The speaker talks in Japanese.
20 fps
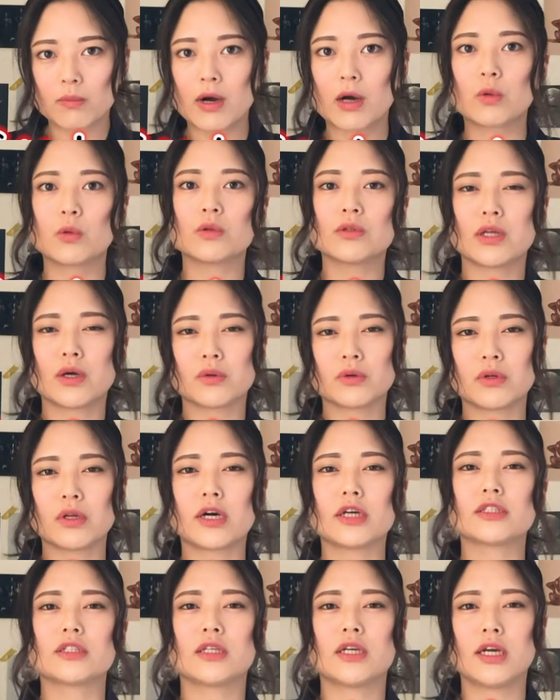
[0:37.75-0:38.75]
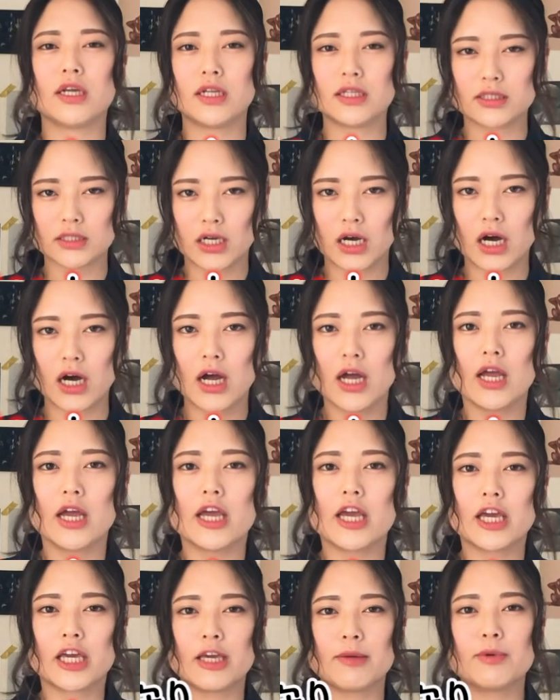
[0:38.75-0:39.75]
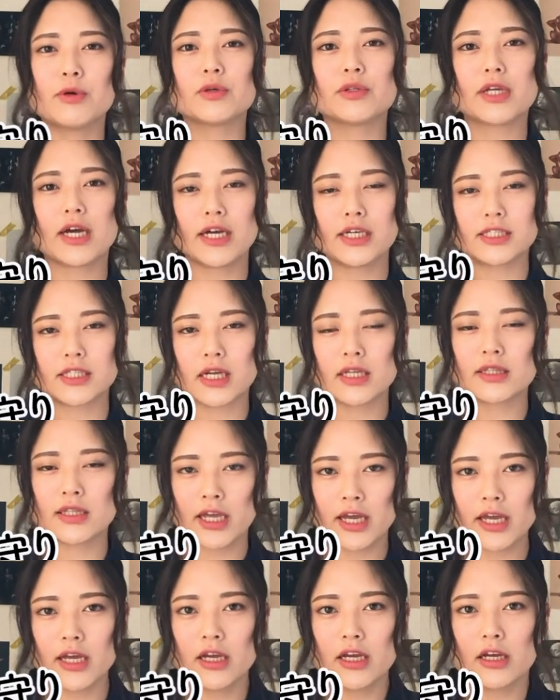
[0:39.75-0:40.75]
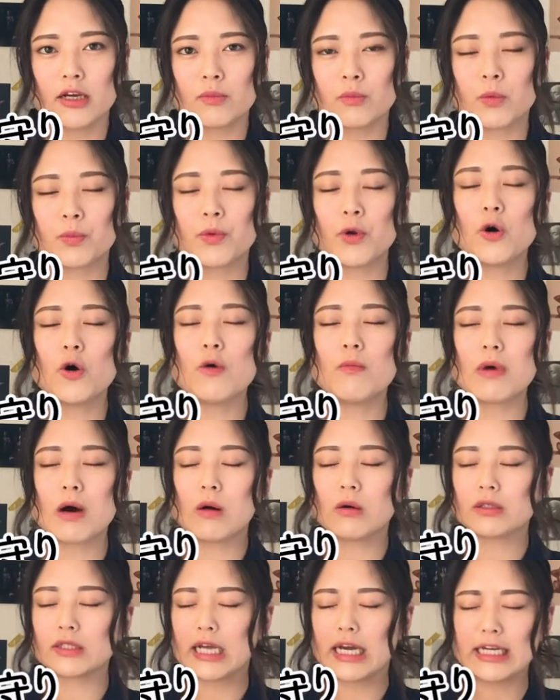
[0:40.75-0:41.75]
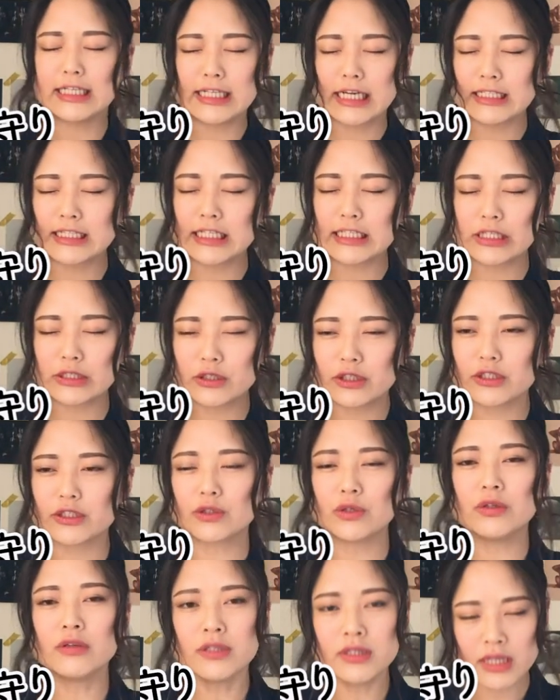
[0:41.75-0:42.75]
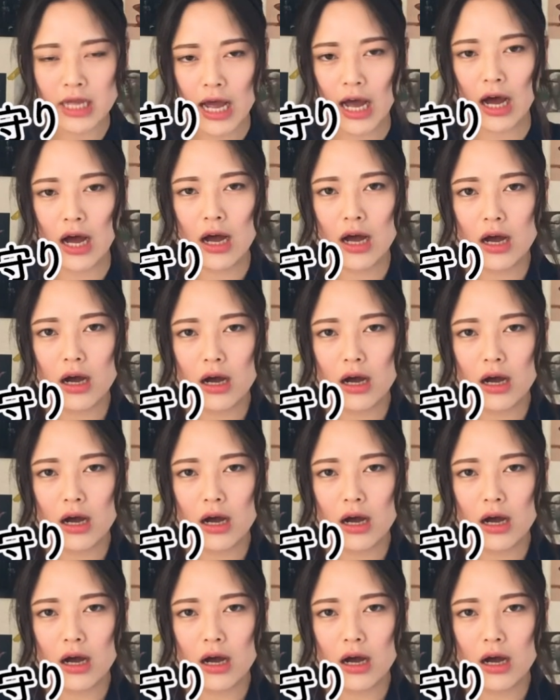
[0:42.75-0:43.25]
まあ、こんな世の中じゃないですか疫病退散ねもう病魔を退散させるそんな